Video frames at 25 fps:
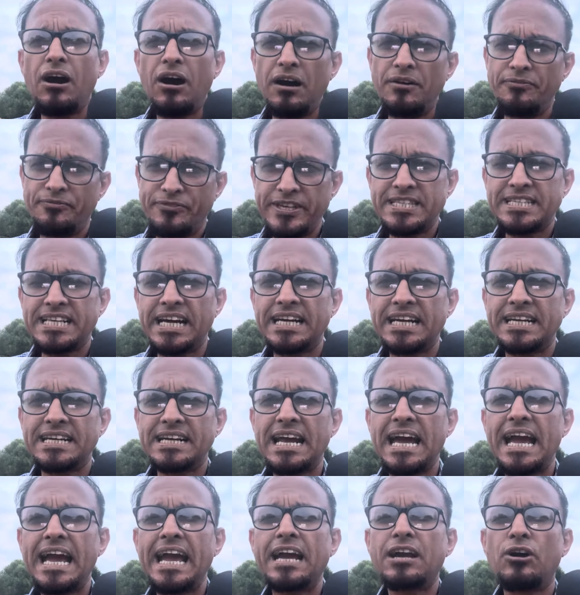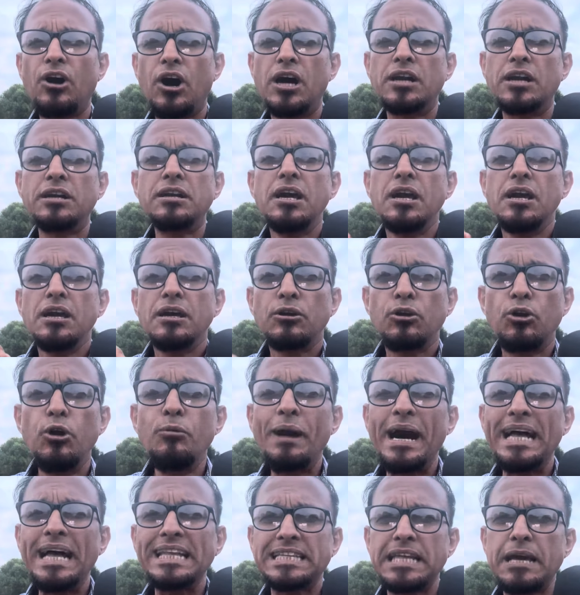অফিসাররা এখন
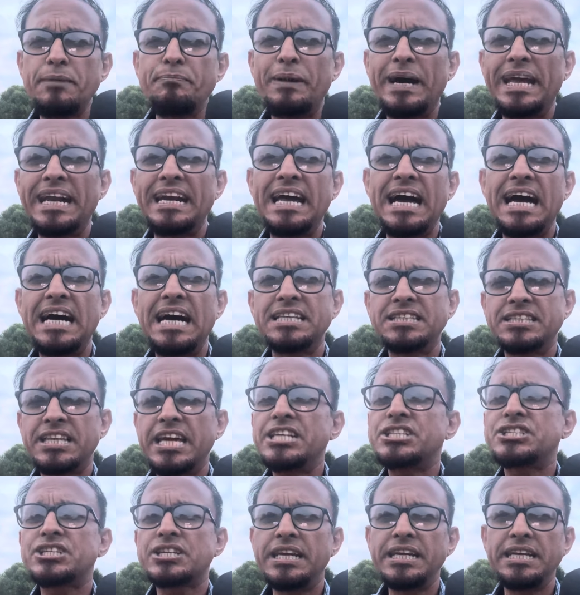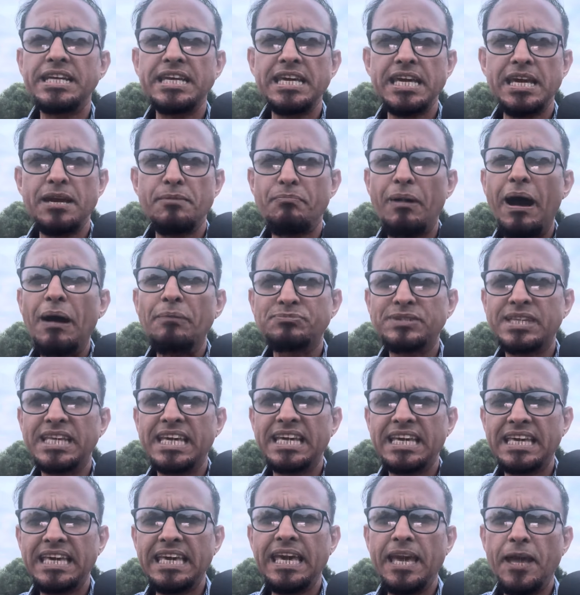ঘুমাতে পারে না দেশকে নিয়ে ভাবতে
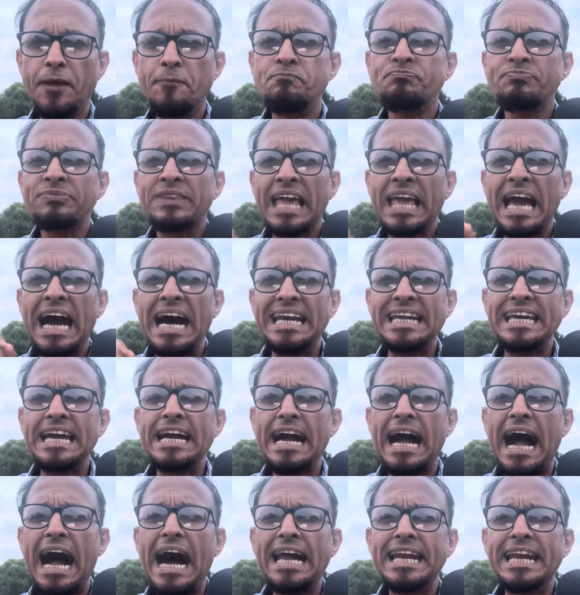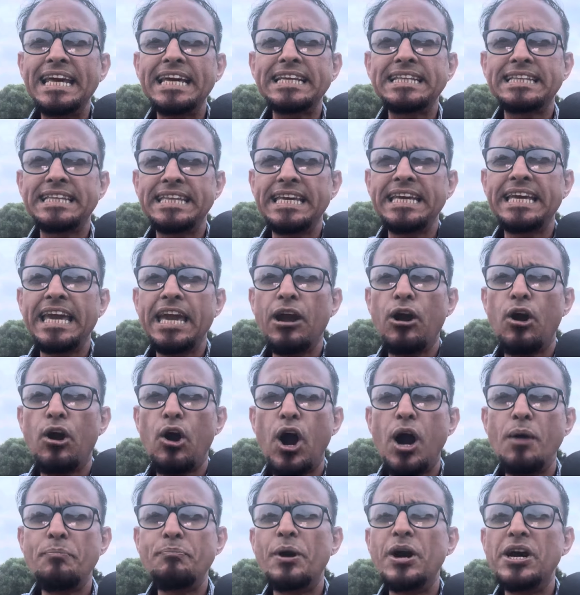গিয়ে আরে আরেক দিকে
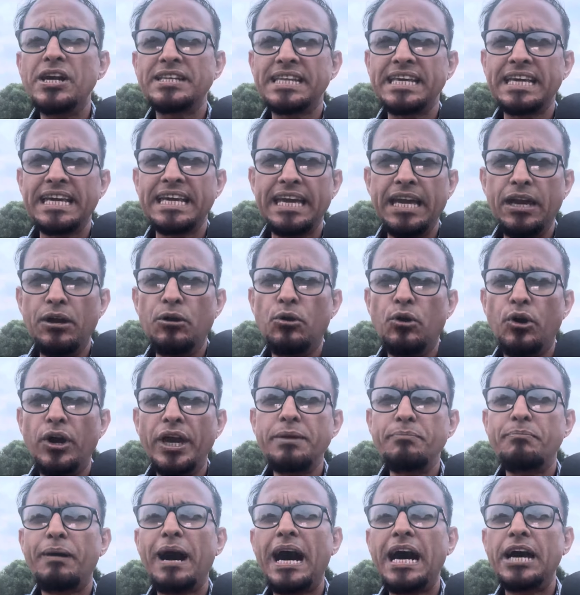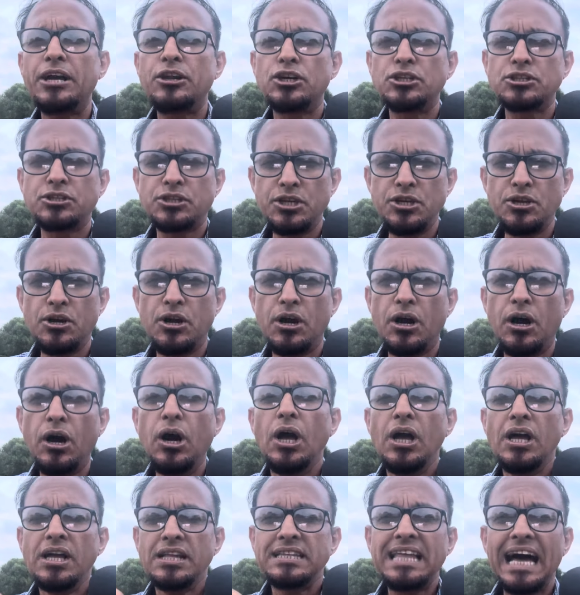অপর দিকে ওই ভারতীয়
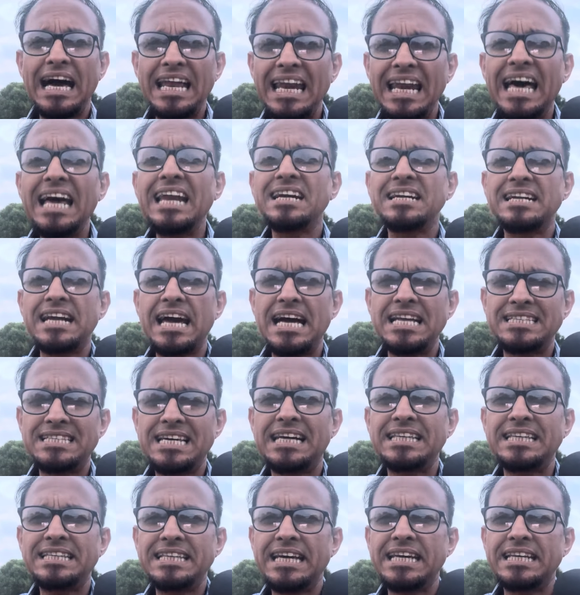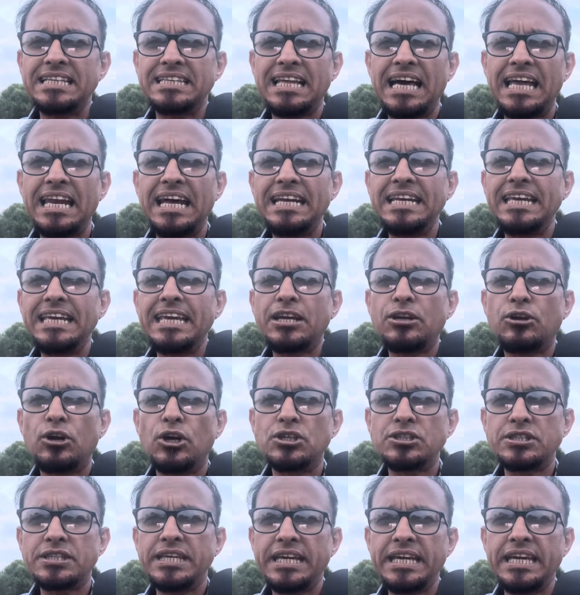দালালরা যাদের দালালি
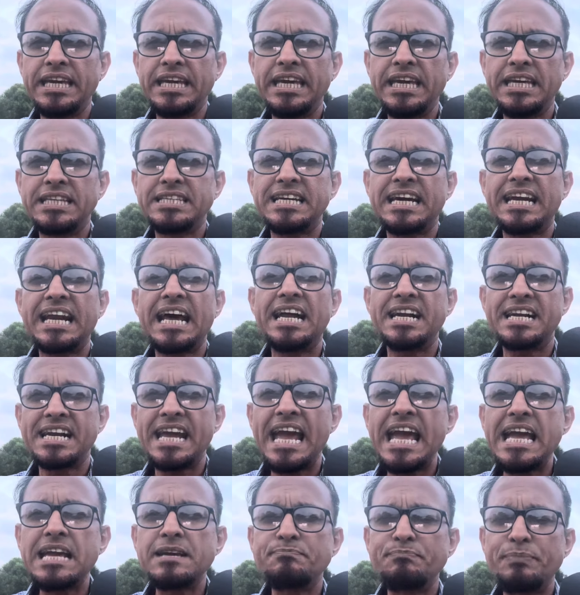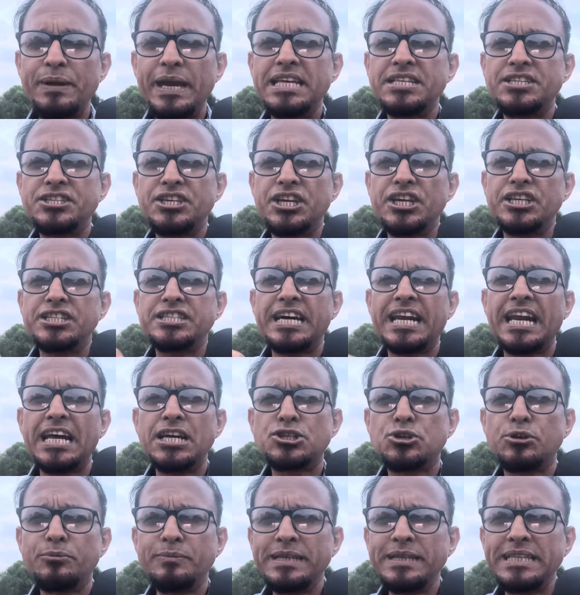করতে গিয়ে যারা র্যাঙ্ক পেয়েছে যারা
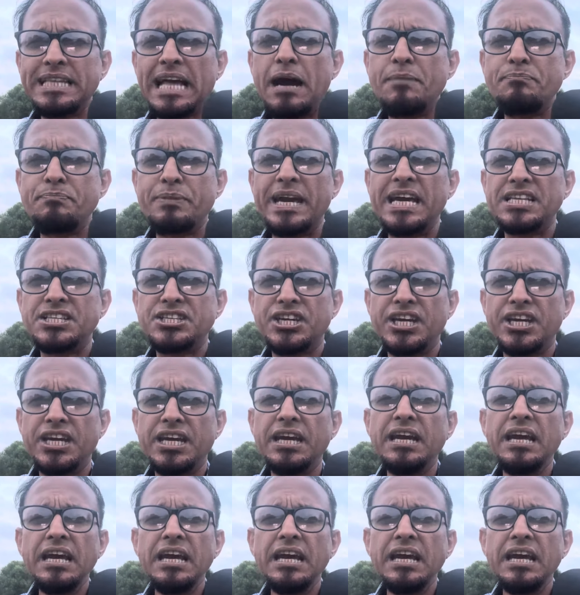সুবিধা পেয়েছে